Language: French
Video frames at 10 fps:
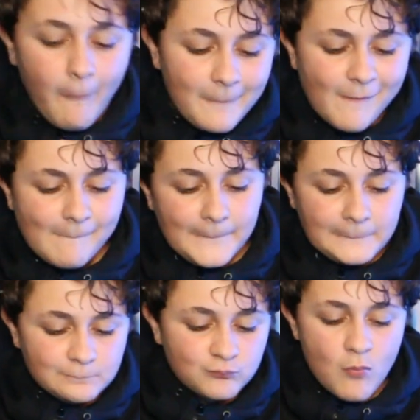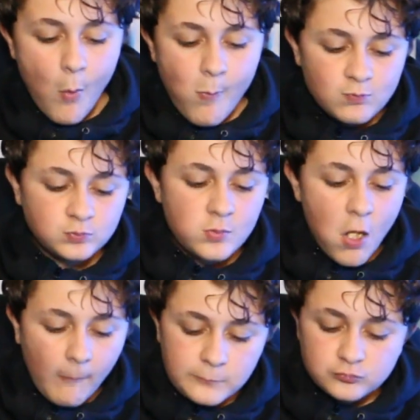Tu vas me laisser un petit coin, la
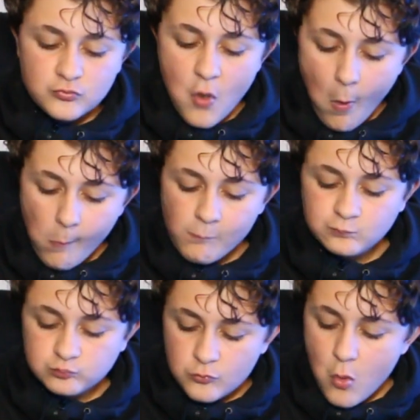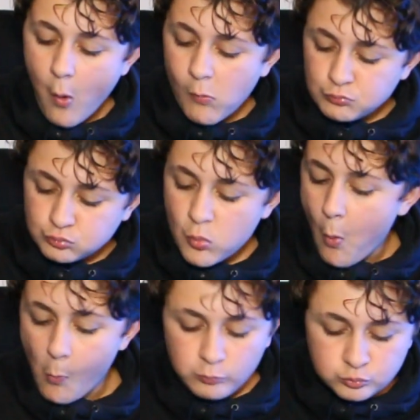Jenny Tu me laisses le Jenny Boo.
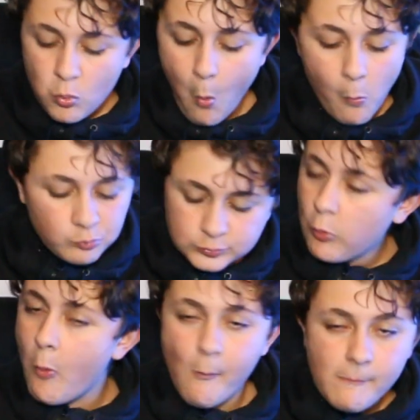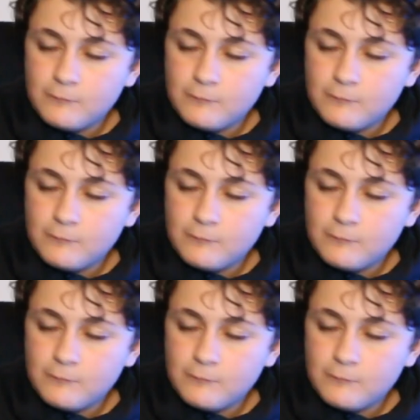Mm, mm.